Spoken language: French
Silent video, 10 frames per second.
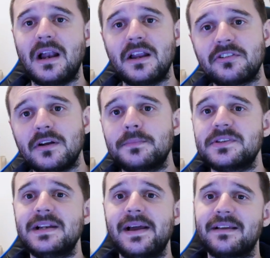à lâcher le
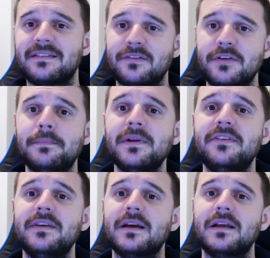petit like, ça fait
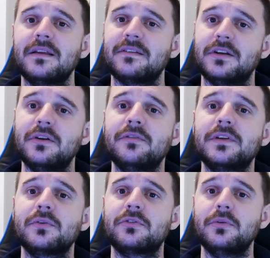plaisir, ça donne envie
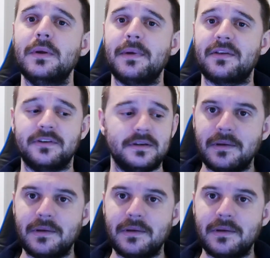de continuer, merci.